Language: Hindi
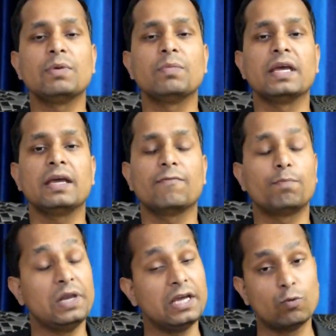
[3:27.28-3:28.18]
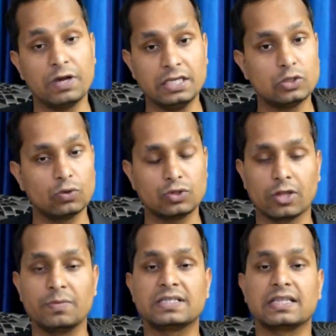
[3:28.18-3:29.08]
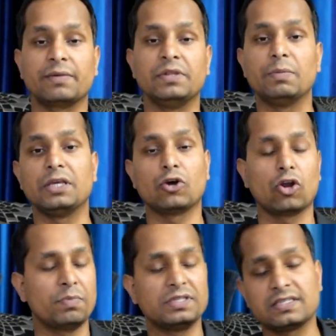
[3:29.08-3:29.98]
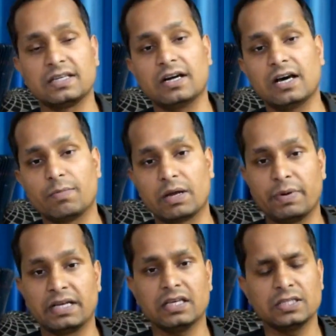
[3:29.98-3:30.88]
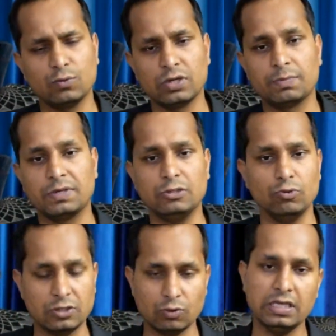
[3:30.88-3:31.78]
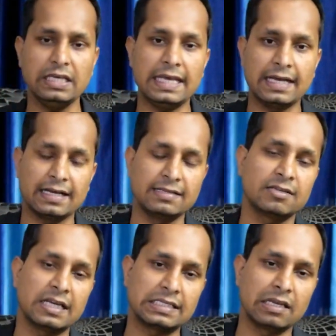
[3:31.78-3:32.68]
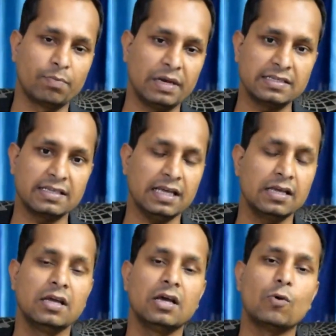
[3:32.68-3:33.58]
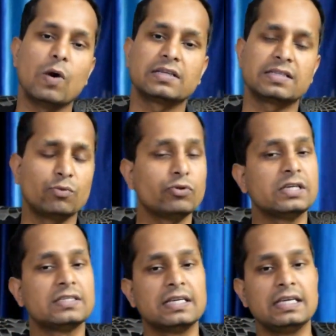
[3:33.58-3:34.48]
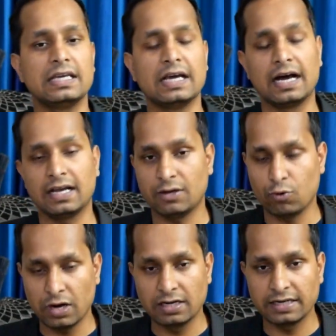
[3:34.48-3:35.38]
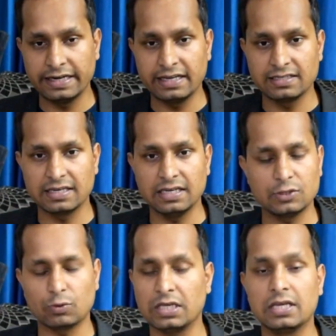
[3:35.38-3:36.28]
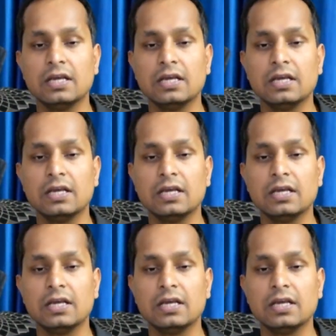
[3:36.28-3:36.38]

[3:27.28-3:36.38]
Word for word: में प्लेग वही जो चौदहवीं शताब्दी में यूरोप में जिसने कहर बरपाया था सूरत पे सूरत चूंकि एक इंटरनेशनल प्लेस है वहां समुद्र के जरिए आया होगा ट्रेड के जरिए चूंकि